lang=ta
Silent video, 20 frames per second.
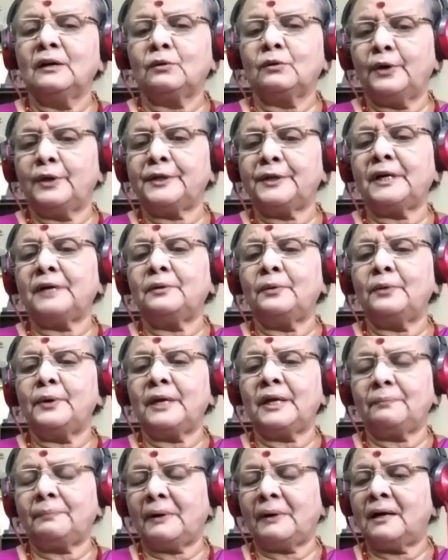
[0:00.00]

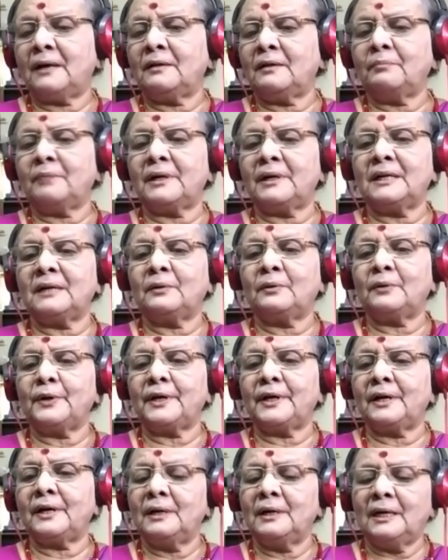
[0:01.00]
குடிக்கக்கூடிய பானம் பண்ணக்கூடிய